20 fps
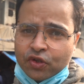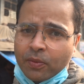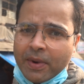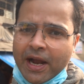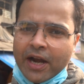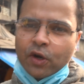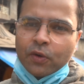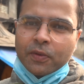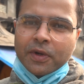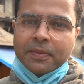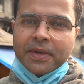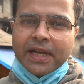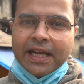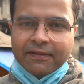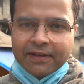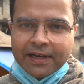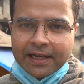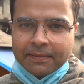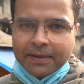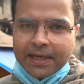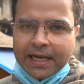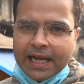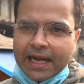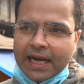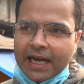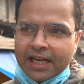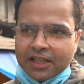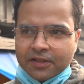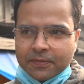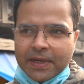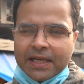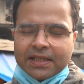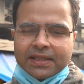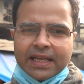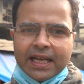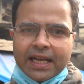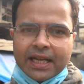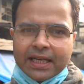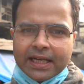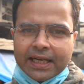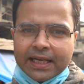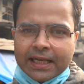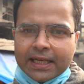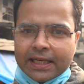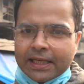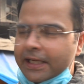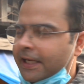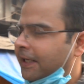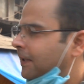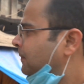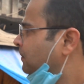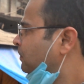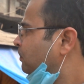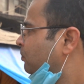जोमेटो पे भी अवेलेबल है आसपास के एरिया के लिए